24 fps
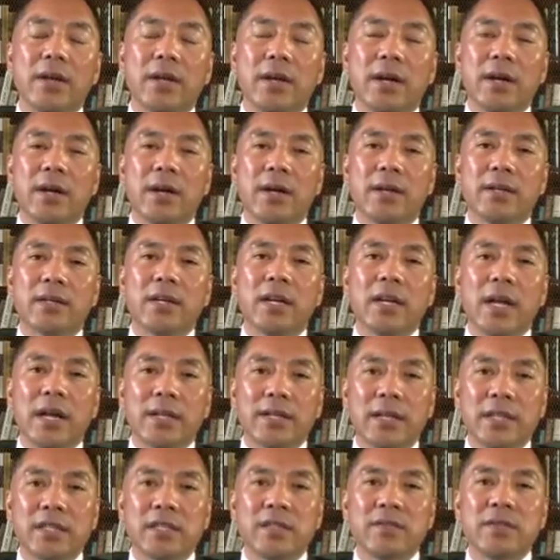呃，这
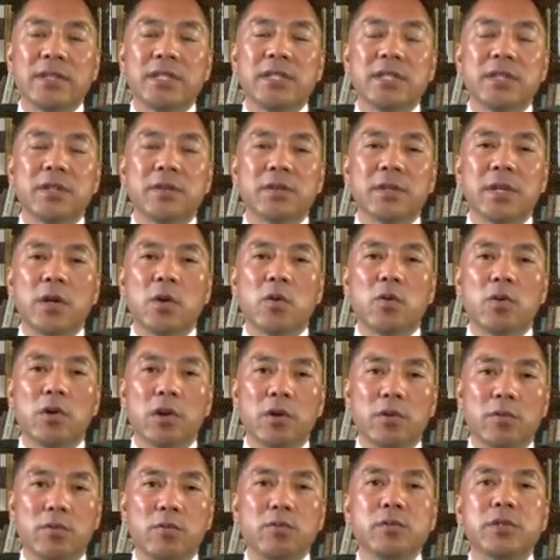两家新闻机构呢，我
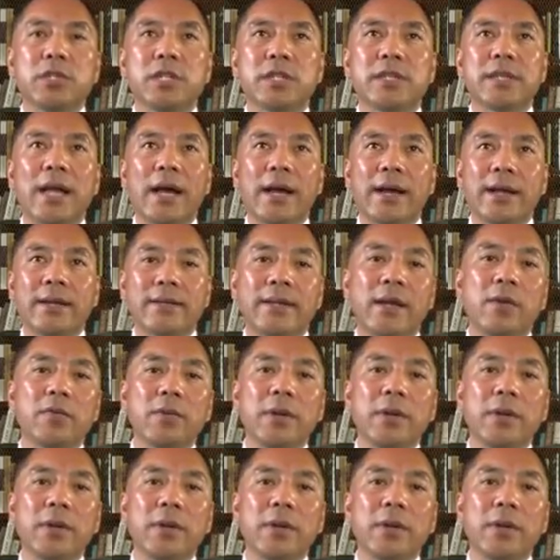估计大概在